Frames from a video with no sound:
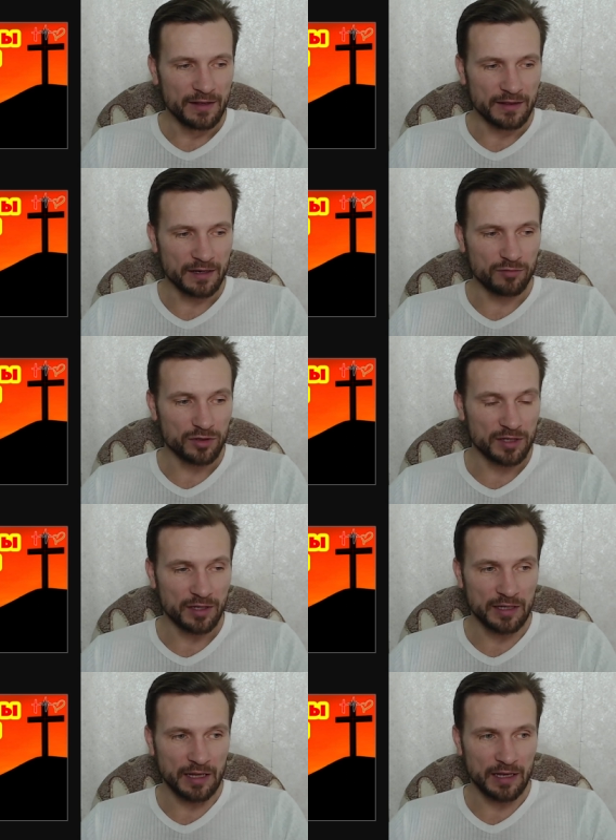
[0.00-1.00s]
Так вот,
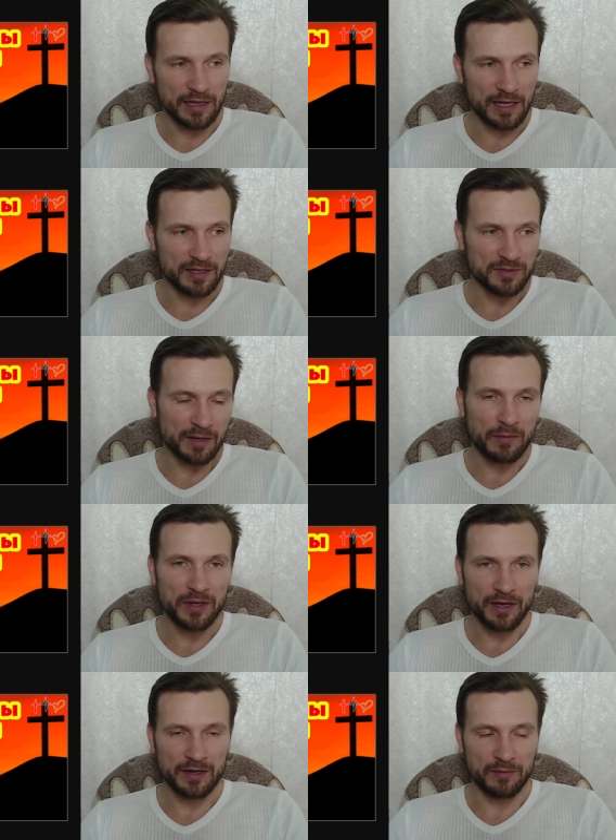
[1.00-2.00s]
э, на этом самом
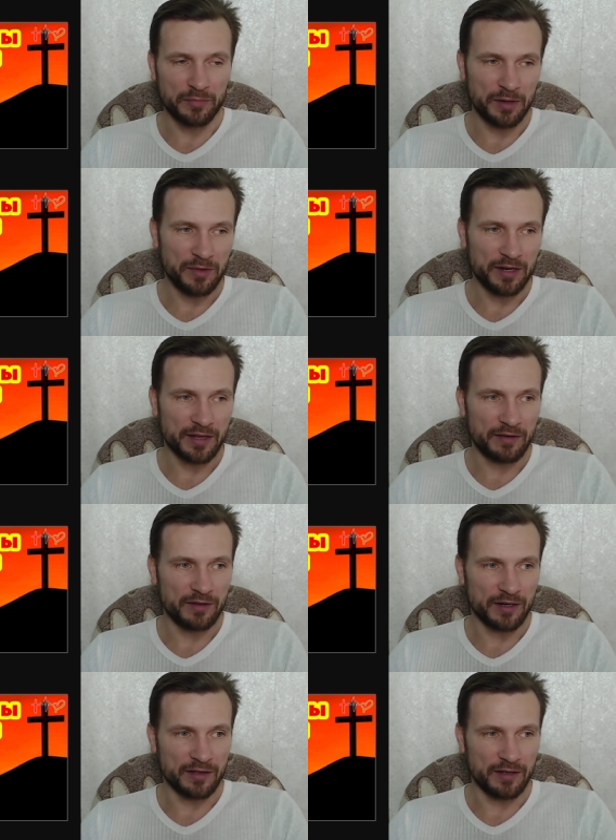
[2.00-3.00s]
ярком примере,
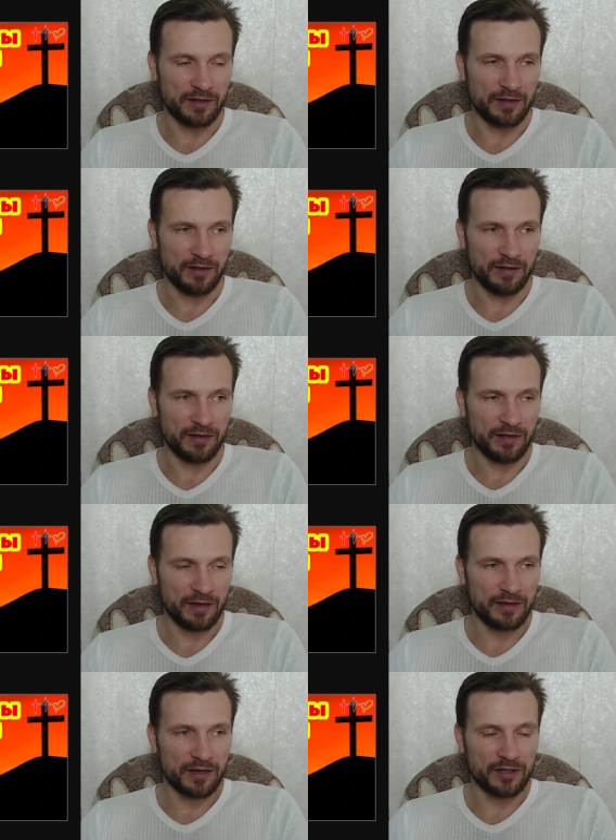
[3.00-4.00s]
наверное, я
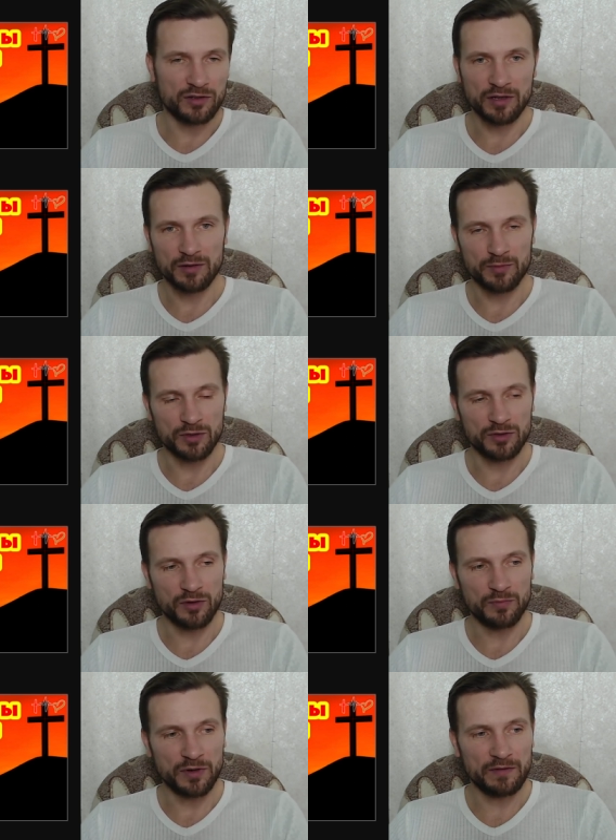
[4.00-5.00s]
и хотел просто
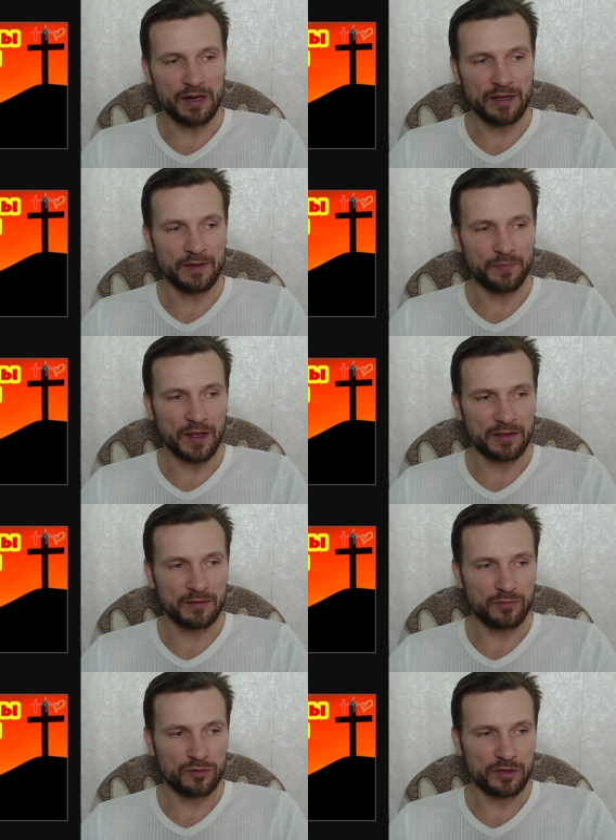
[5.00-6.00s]
сегодня поговорить. Это
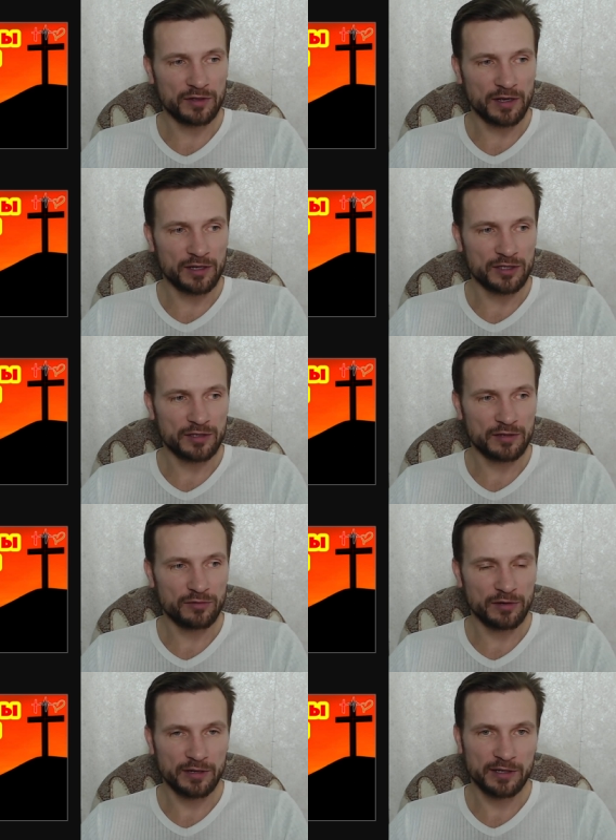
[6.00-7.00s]
будет, конечно,
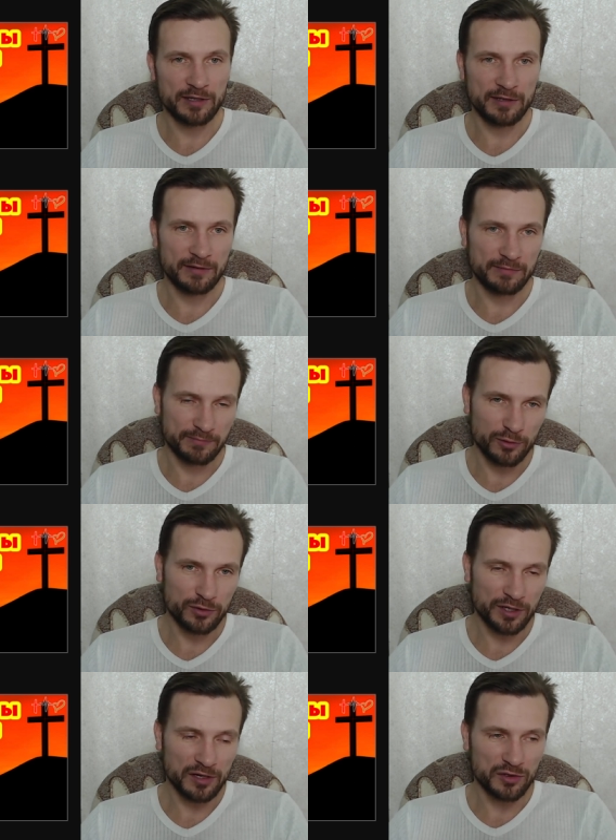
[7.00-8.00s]
ролик и
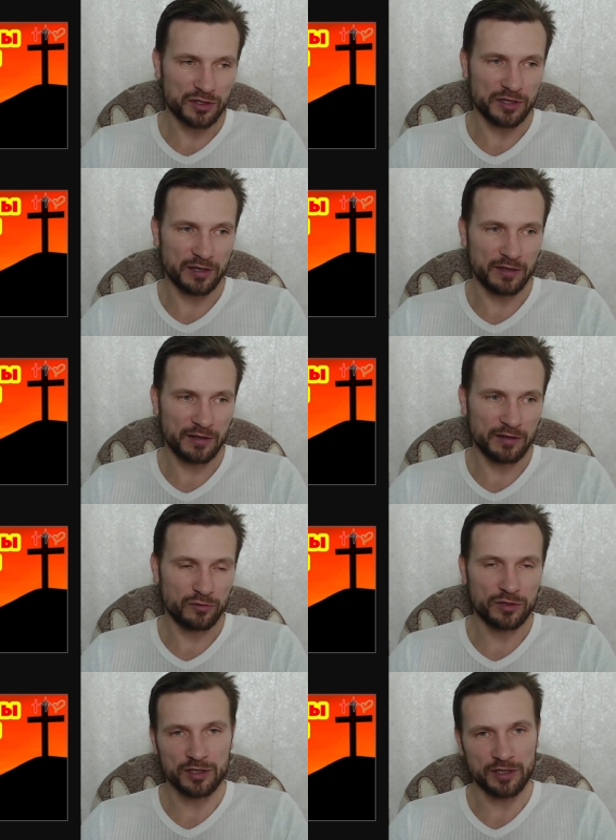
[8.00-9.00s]
поучающий, и
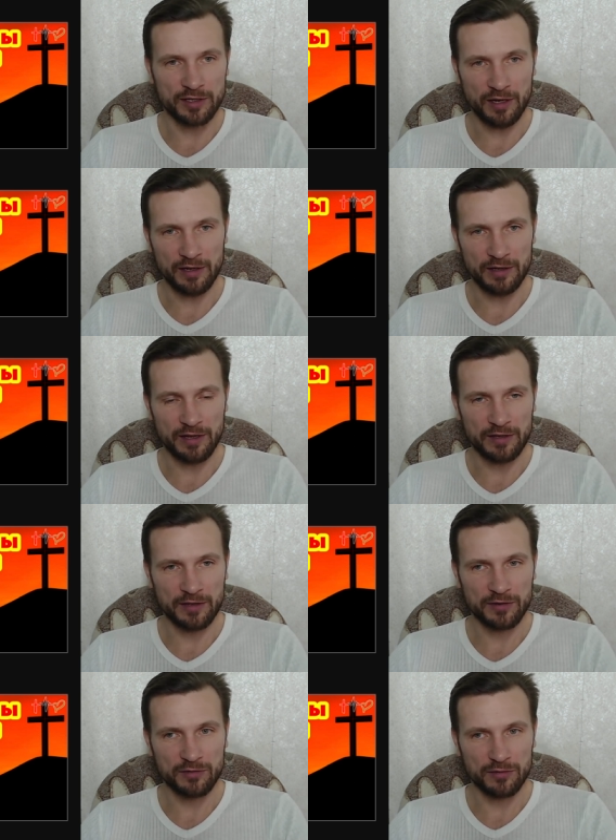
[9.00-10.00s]
утешительный для
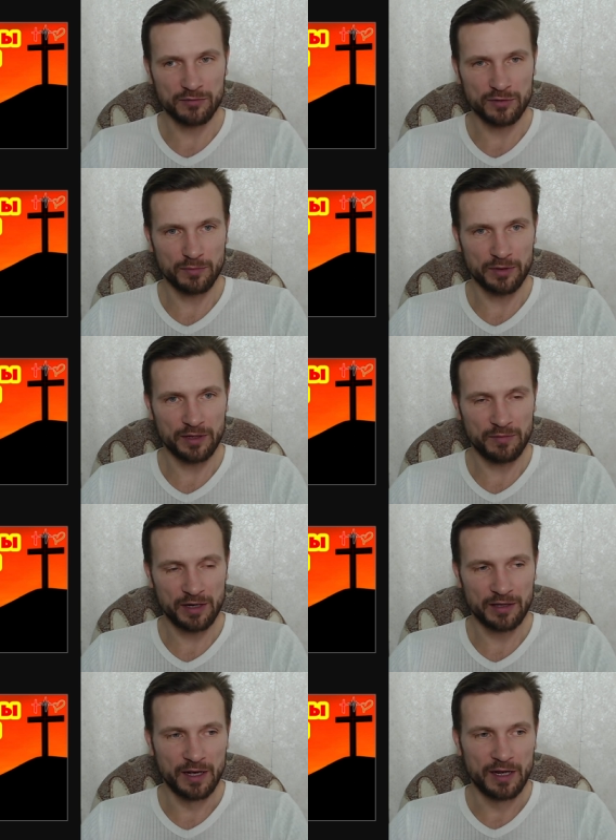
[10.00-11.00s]
тех, кто все
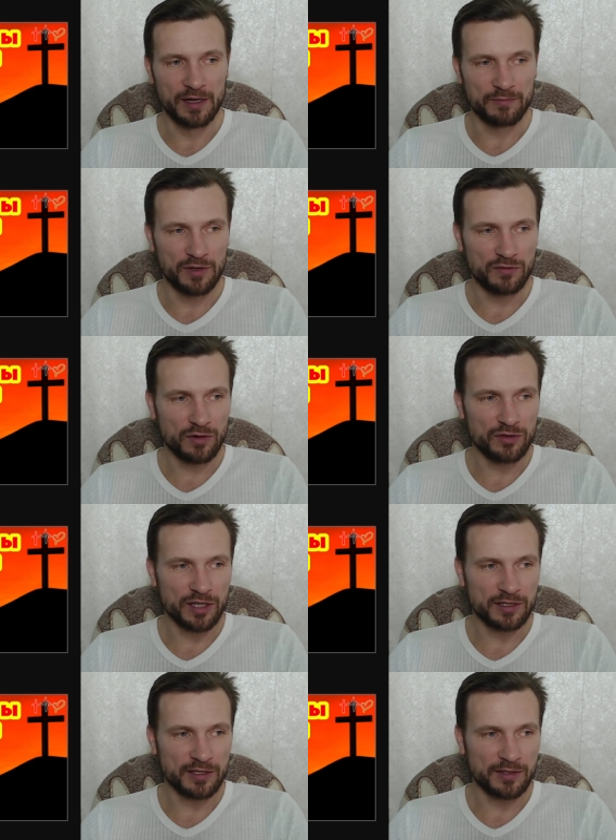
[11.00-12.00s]
понимает. Мне все равно
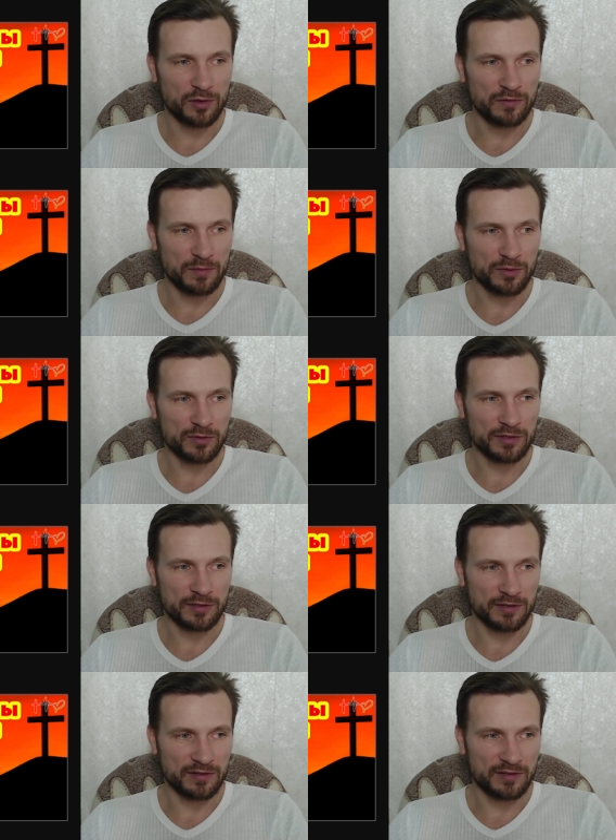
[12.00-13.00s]
часто задают вопросы,